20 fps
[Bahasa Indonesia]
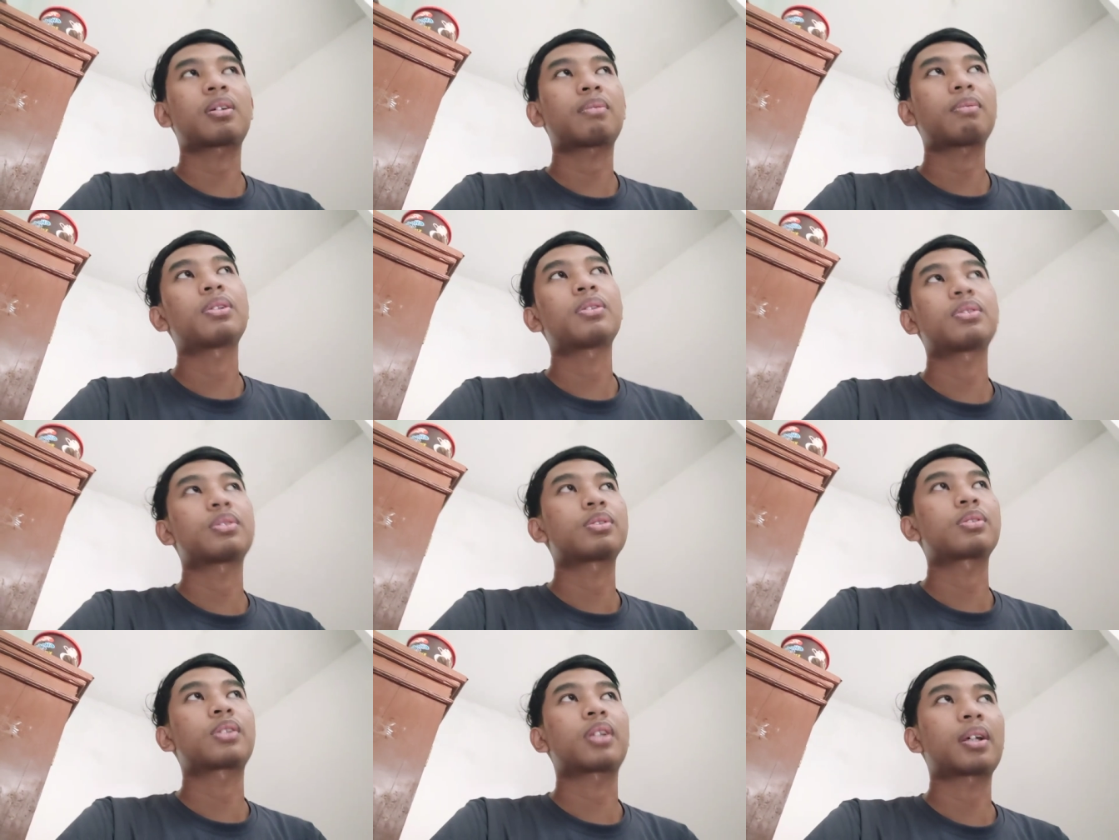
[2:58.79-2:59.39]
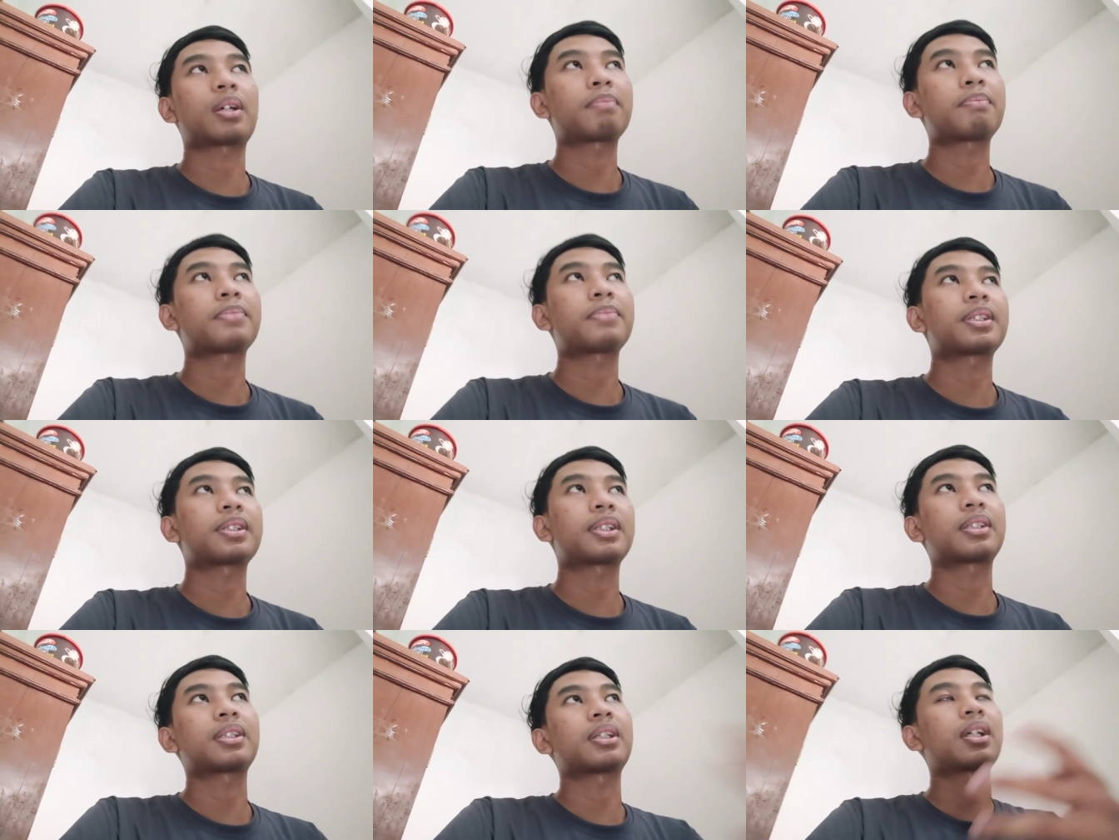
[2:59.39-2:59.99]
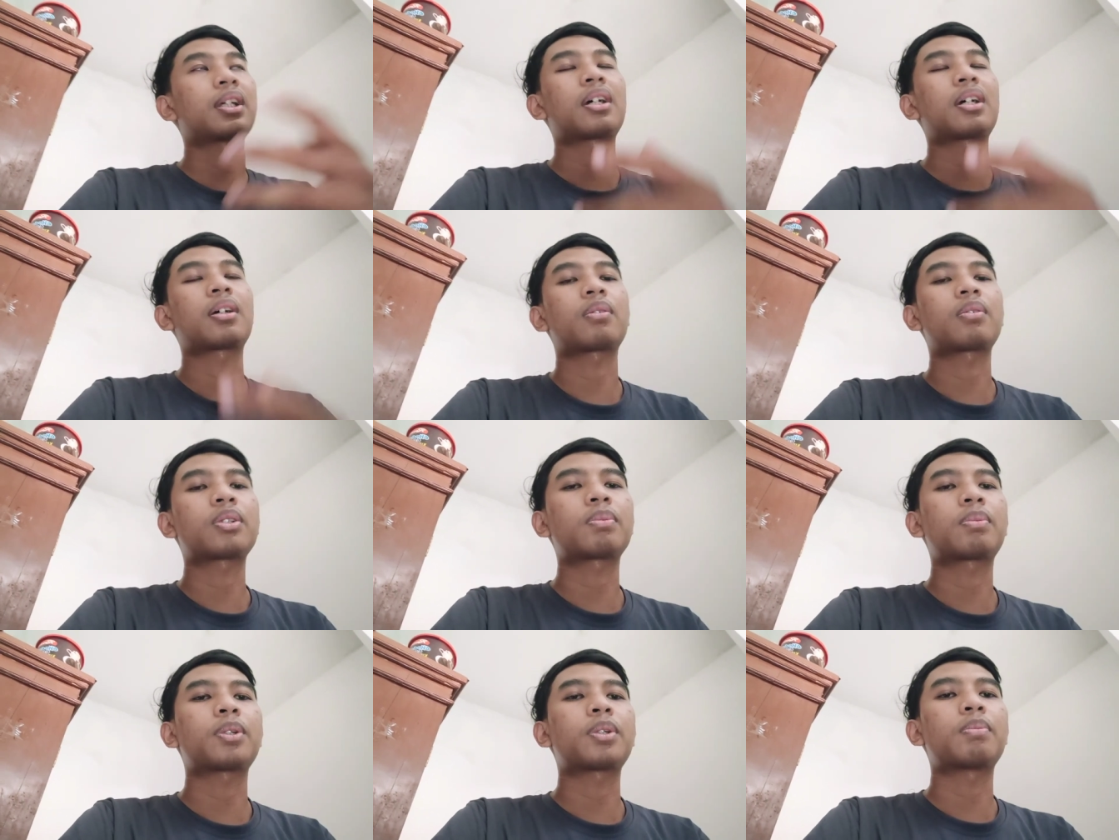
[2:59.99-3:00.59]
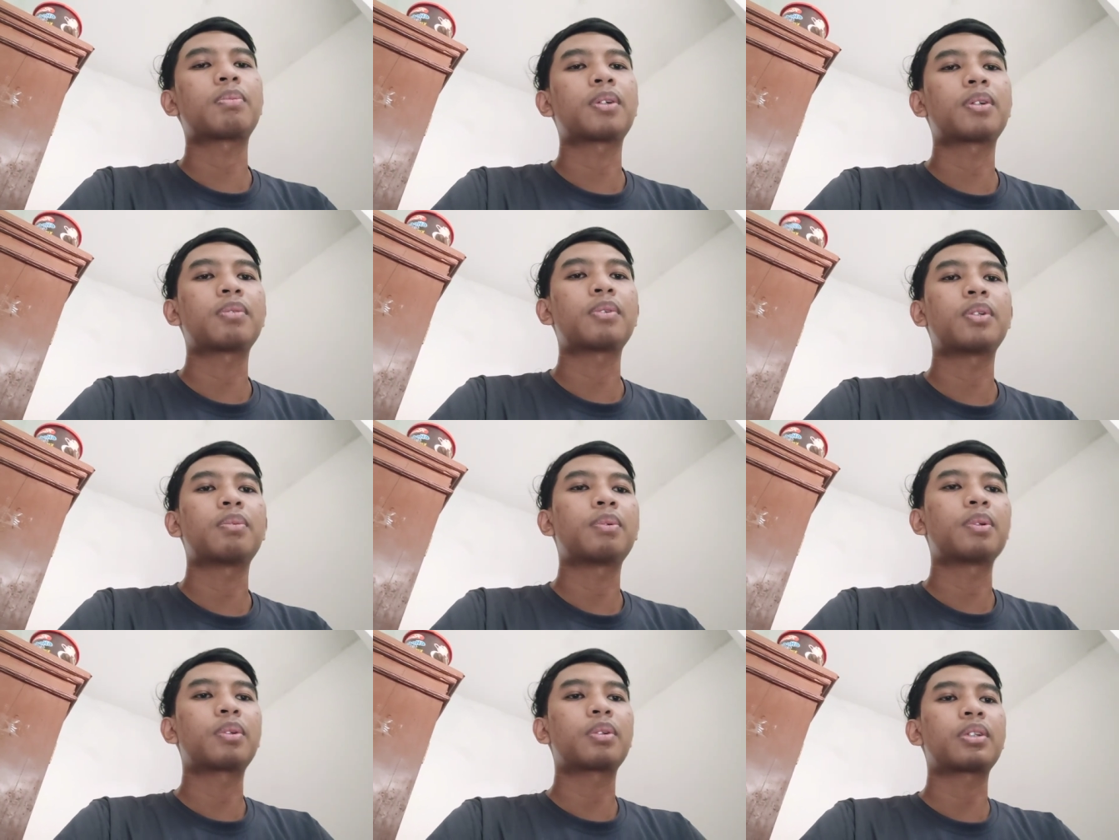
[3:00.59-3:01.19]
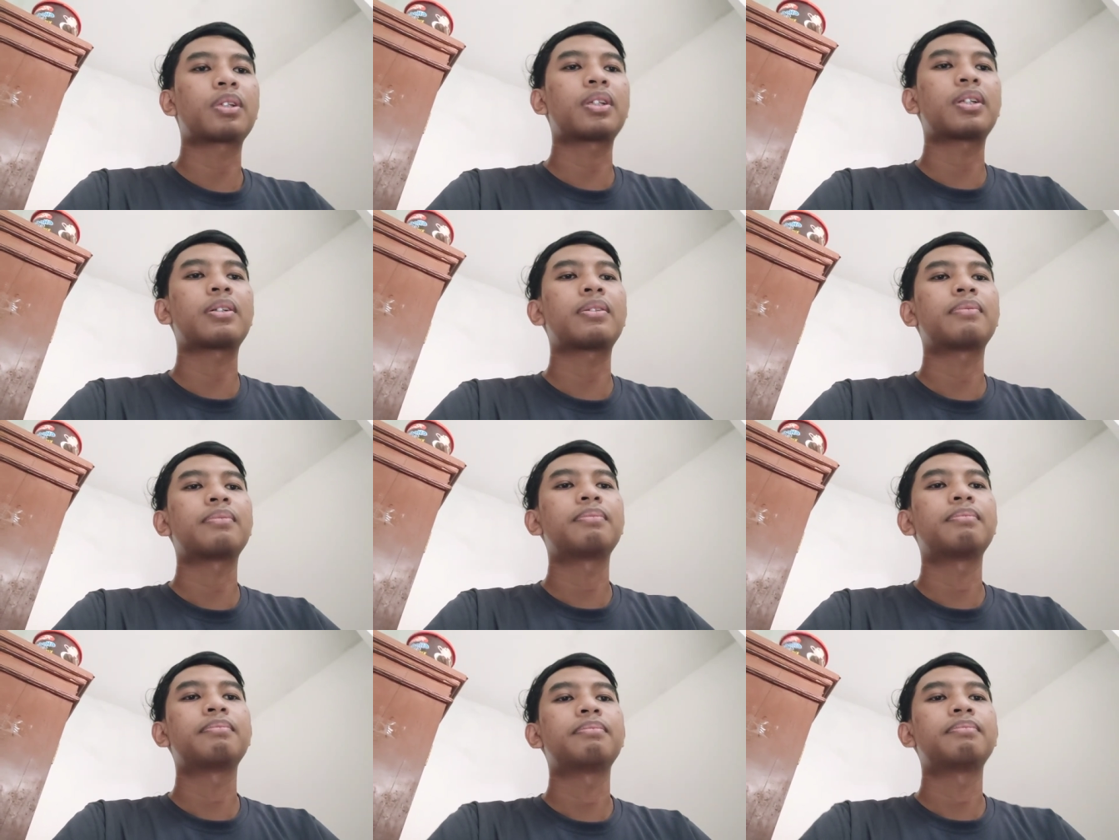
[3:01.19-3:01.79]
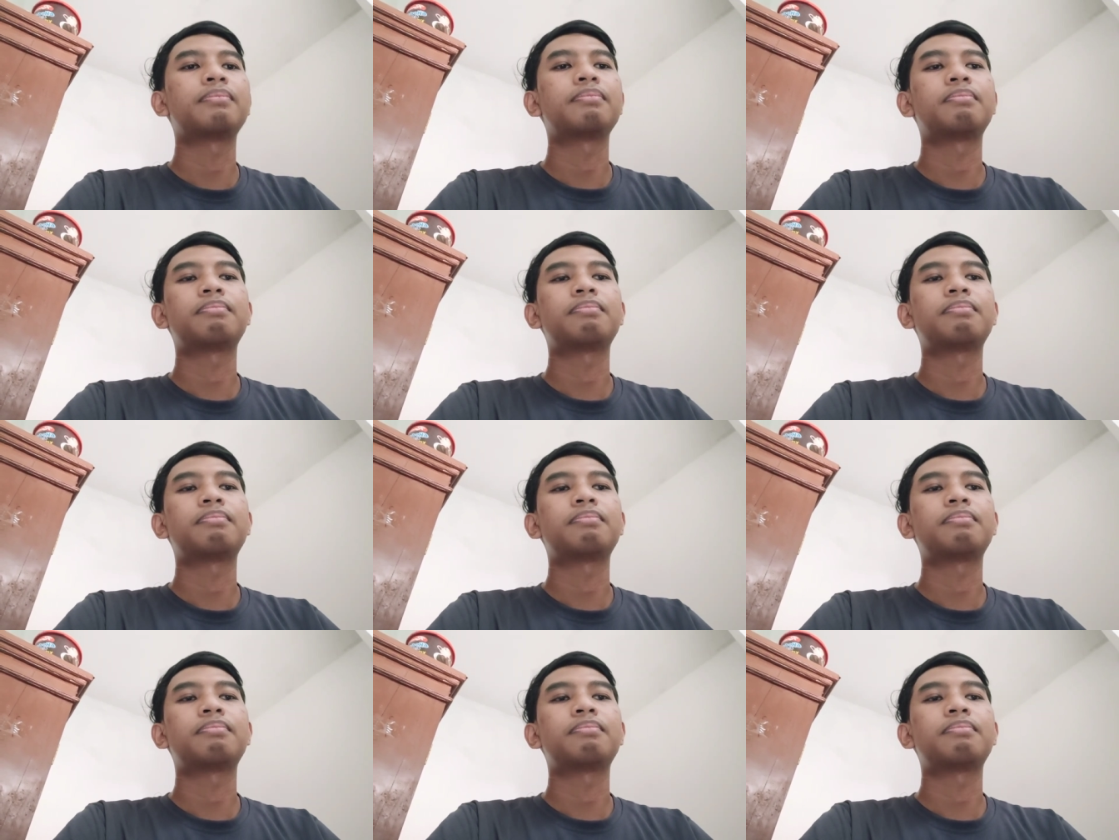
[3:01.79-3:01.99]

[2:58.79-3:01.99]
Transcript: comment, subscribe Sekian dari aku sampai jumpa di video berikutnya